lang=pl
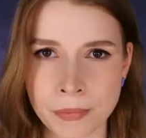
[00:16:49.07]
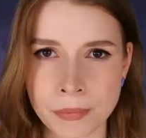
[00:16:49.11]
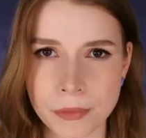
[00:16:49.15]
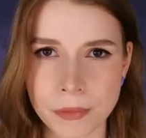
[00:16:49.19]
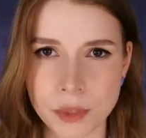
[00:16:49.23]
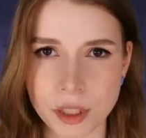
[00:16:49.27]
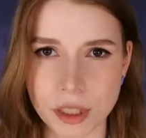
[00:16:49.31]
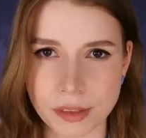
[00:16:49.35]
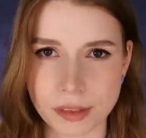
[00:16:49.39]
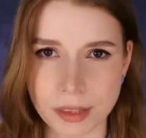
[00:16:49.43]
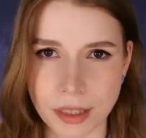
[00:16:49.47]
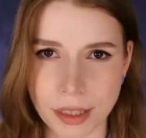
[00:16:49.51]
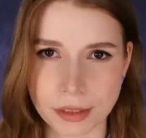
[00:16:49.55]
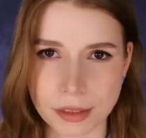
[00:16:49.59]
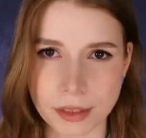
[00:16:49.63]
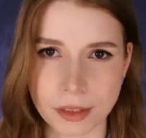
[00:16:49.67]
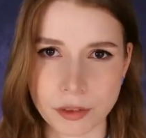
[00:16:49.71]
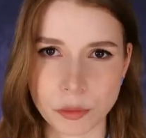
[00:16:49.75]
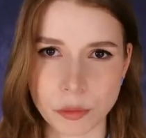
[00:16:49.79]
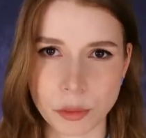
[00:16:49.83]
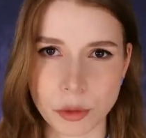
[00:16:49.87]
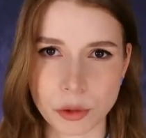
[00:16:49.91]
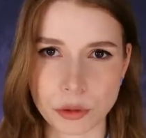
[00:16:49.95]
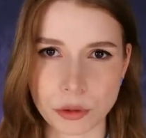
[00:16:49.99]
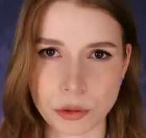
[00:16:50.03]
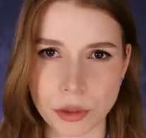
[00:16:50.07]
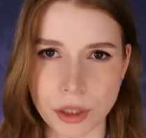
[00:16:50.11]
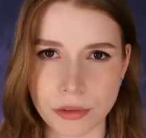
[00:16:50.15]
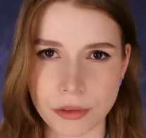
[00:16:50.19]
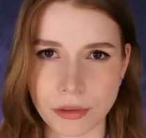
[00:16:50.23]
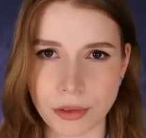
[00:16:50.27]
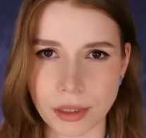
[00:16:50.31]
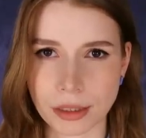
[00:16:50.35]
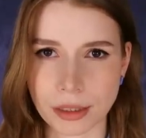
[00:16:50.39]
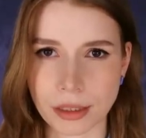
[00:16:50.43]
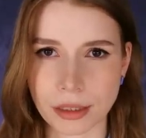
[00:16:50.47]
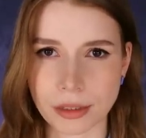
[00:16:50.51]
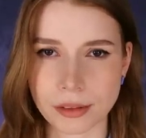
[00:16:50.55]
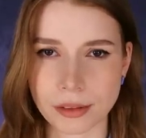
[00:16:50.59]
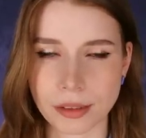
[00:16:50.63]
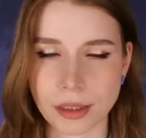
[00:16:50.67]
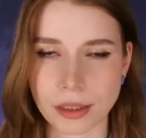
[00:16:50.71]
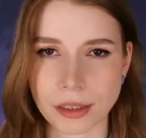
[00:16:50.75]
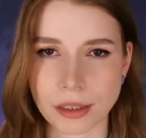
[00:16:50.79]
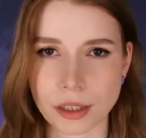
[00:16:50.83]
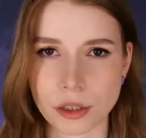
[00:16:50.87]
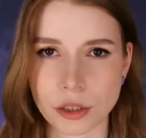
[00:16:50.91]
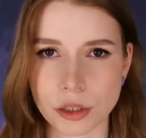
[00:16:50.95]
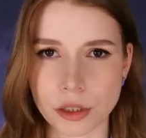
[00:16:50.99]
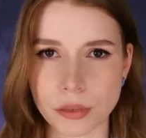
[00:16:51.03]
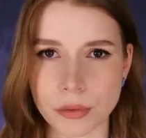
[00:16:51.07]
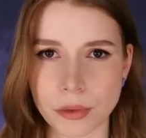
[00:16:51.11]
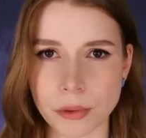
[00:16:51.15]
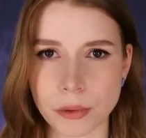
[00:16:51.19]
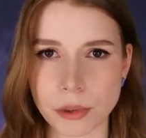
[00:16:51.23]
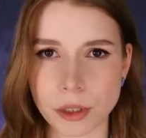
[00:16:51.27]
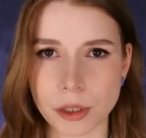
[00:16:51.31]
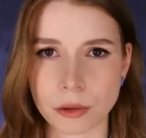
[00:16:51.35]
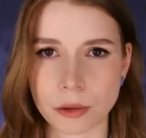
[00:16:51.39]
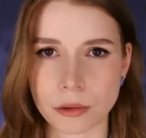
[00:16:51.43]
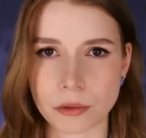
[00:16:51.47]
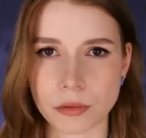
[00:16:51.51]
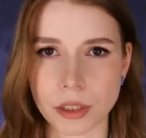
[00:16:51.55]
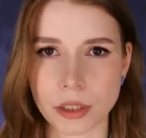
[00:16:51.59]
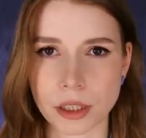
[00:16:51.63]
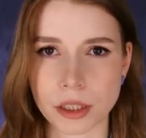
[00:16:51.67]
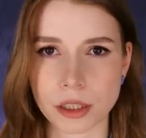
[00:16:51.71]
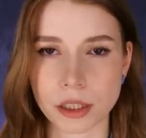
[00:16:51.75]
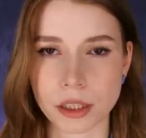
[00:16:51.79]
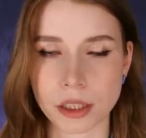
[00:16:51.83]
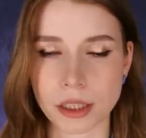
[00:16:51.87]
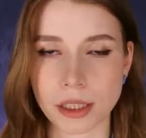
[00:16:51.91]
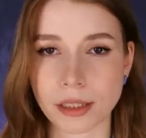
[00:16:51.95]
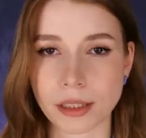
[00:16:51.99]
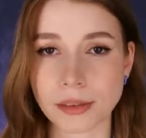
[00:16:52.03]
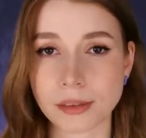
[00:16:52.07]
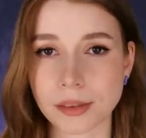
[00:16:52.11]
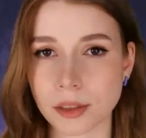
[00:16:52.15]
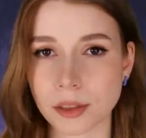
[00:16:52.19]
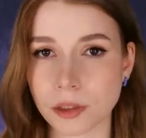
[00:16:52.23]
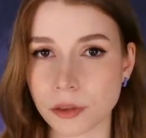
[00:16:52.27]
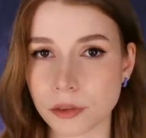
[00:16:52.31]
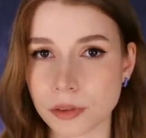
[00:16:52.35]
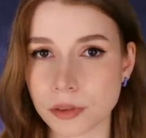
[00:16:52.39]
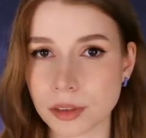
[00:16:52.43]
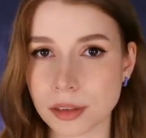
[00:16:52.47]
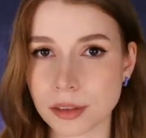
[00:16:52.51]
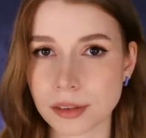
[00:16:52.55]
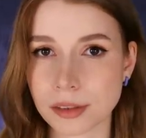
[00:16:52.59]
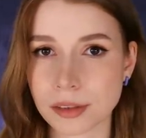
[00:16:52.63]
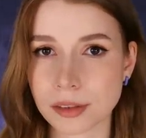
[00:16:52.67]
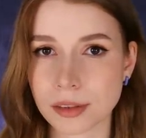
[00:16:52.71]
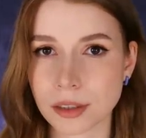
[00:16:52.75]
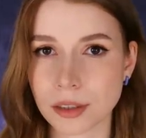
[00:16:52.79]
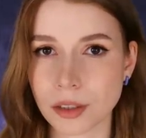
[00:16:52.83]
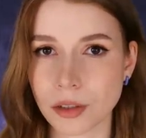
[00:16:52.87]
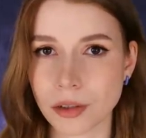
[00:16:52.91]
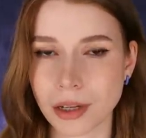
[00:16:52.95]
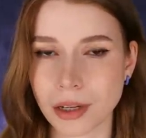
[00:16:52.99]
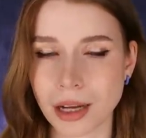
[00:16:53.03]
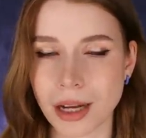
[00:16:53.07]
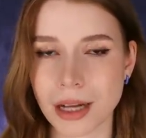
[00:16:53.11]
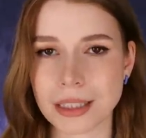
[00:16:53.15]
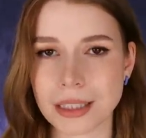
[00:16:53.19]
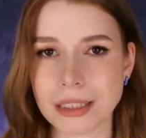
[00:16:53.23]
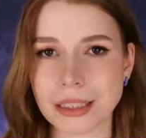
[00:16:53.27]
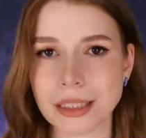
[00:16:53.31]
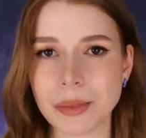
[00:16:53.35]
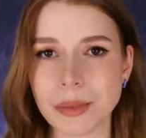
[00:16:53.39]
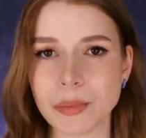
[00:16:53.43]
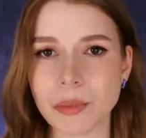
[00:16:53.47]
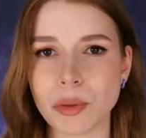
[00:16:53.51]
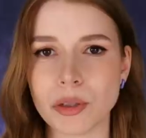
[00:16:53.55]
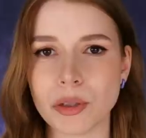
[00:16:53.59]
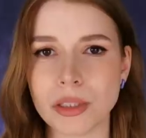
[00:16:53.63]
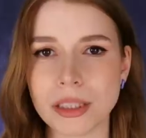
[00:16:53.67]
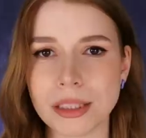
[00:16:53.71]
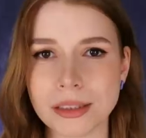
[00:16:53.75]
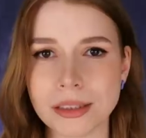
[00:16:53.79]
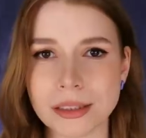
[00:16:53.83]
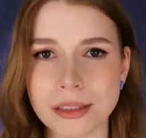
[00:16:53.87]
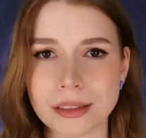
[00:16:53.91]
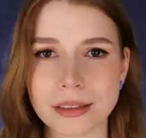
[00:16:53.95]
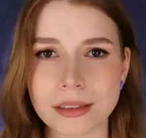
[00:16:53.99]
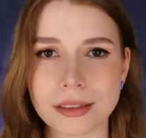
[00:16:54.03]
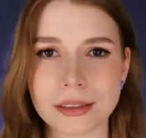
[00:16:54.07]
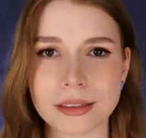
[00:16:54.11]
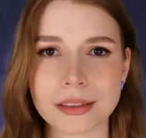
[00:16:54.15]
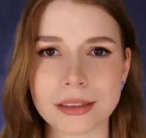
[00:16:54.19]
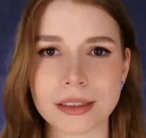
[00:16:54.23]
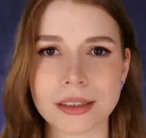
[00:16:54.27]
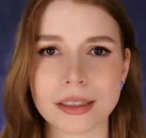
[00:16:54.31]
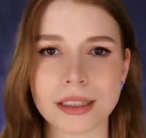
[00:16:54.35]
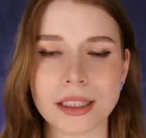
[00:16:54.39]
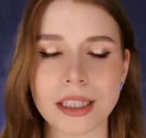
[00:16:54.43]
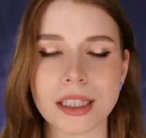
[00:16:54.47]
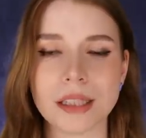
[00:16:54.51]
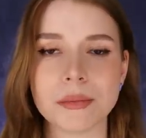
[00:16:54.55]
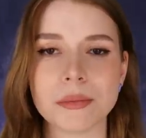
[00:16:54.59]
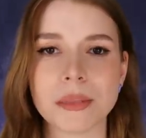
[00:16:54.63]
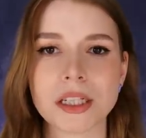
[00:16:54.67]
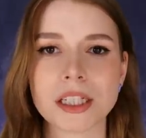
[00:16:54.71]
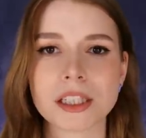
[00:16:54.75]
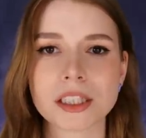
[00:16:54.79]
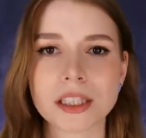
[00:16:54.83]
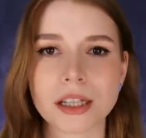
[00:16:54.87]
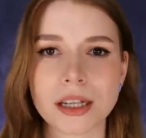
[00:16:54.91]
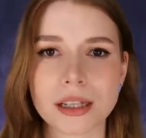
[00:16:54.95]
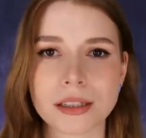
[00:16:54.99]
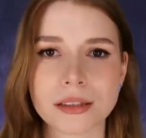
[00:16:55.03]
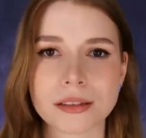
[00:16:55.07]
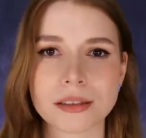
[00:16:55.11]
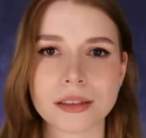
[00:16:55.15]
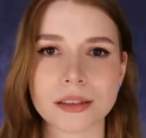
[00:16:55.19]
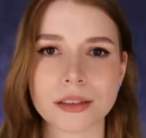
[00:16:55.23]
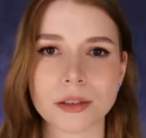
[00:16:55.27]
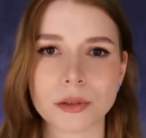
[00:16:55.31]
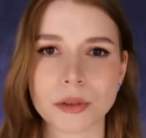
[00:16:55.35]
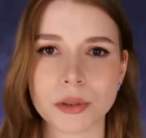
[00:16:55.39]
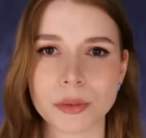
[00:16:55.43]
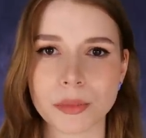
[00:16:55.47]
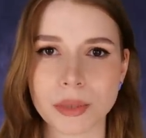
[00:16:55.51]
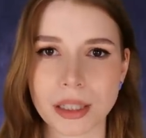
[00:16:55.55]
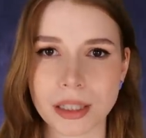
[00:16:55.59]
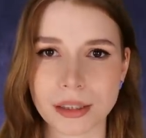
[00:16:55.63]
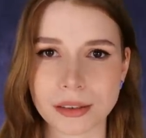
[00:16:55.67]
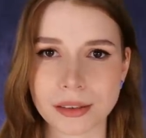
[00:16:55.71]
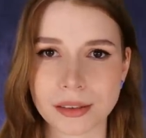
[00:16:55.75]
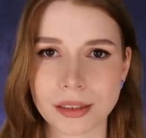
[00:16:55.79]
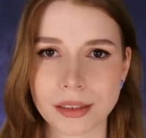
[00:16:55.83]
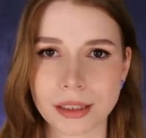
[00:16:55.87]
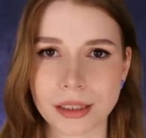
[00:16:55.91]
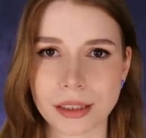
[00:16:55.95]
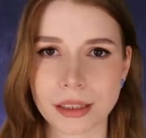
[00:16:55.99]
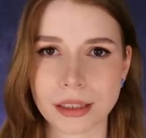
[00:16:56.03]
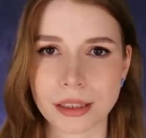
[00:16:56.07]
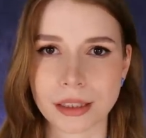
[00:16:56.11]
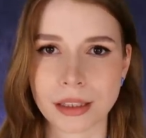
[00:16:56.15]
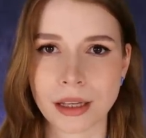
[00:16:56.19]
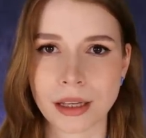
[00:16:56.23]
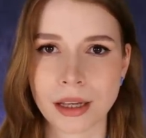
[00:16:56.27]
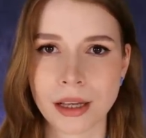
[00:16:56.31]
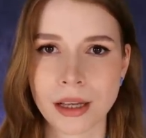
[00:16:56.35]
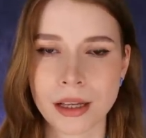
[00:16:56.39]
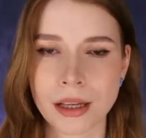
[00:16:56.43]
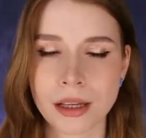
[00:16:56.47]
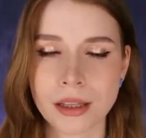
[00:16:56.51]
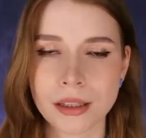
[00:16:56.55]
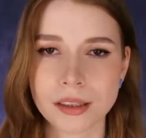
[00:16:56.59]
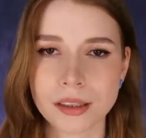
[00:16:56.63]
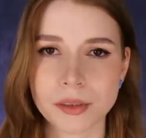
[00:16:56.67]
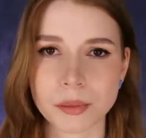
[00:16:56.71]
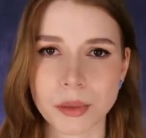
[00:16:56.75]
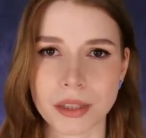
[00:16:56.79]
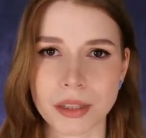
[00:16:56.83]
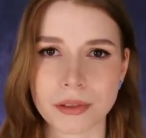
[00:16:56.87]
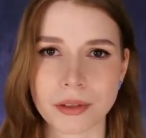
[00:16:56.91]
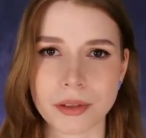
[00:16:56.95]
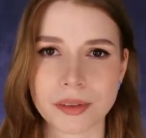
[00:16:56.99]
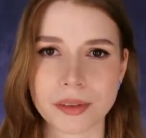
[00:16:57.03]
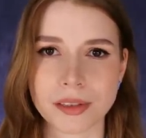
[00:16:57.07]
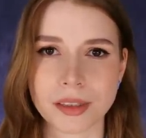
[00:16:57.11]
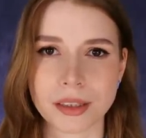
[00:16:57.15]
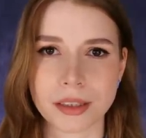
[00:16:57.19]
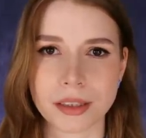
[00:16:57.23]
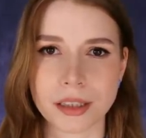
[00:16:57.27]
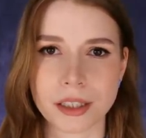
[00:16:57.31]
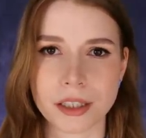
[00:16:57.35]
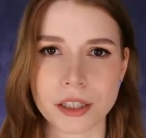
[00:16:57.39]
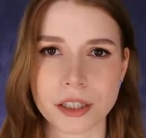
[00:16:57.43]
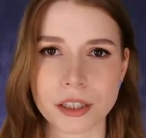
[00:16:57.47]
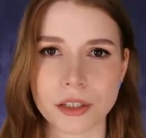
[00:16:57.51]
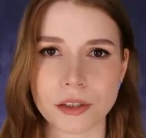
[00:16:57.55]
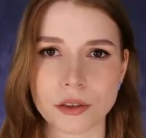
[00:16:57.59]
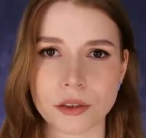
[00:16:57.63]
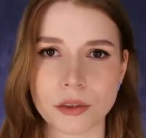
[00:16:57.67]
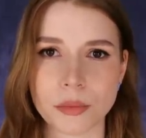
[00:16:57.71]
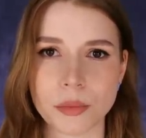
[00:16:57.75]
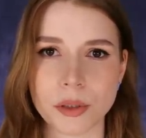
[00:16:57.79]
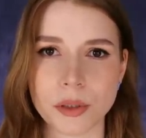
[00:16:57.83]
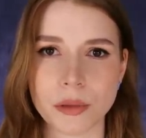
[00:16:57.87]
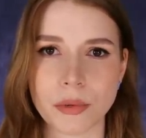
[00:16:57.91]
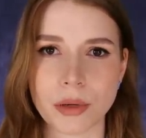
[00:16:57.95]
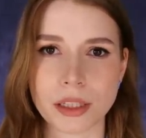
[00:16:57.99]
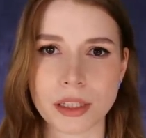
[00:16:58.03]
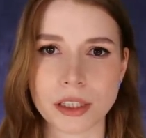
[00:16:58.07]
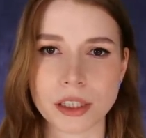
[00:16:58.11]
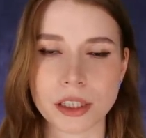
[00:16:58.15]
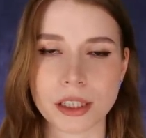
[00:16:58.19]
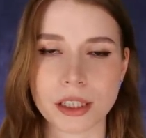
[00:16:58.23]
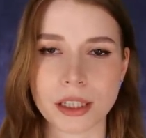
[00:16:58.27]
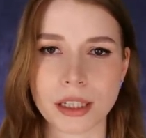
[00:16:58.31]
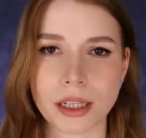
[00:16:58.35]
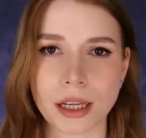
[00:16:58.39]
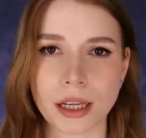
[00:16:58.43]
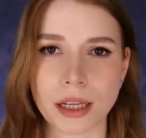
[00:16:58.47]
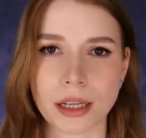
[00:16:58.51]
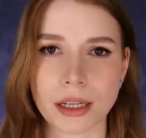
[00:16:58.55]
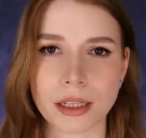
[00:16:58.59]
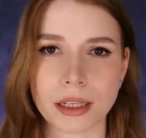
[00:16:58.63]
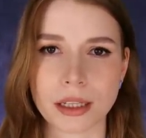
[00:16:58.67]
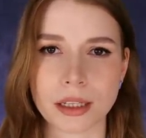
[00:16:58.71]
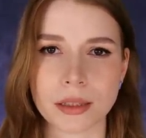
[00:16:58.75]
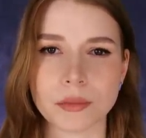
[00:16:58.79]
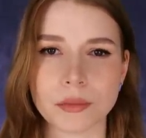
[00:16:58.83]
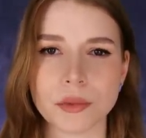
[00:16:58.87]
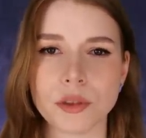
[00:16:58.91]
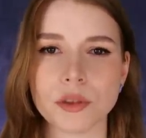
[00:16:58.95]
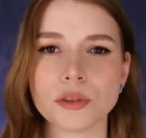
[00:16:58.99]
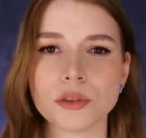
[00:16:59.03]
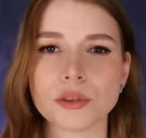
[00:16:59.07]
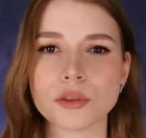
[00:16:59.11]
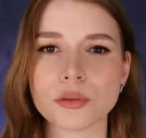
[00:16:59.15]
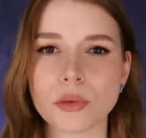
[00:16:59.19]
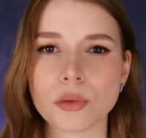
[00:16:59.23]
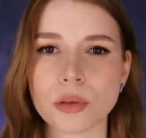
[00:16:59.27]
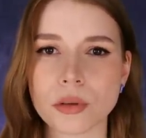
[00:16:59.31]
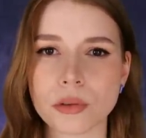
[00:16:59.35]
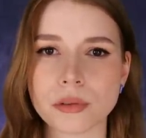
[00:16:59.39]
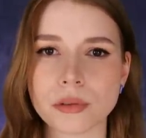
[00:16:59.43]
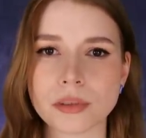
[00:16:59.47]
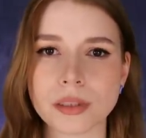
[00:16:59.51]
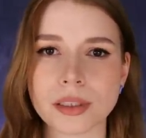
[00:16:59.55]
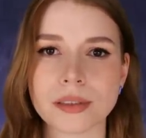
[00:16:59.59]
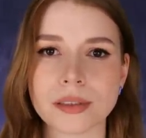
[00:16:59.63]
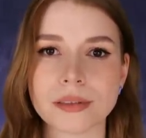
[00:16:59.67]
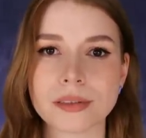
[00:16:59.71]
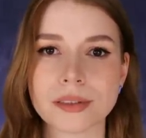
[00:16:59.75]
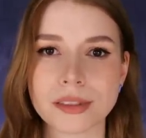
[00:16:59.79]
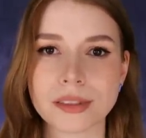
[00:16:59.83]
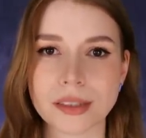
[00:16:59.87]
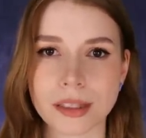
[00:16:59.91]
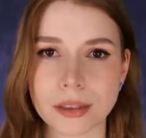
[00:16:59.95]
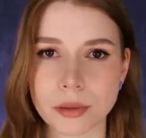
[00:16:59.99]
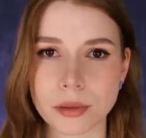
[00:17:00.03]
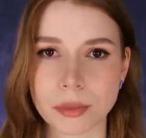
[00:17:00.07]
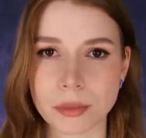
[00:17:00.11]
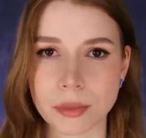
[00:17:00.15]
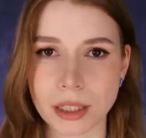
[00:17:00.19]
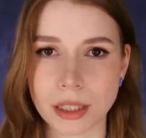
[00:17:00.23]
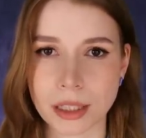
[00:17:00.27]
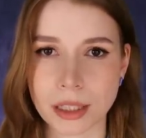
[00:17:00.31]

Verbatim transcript: Przez lata w poszukiwania zaangażował się również Jasnowic, lokalni politycy i mieszkańcy Trójmiasta. Sprawa ostatecznie odbiła się echem dosłownie w całym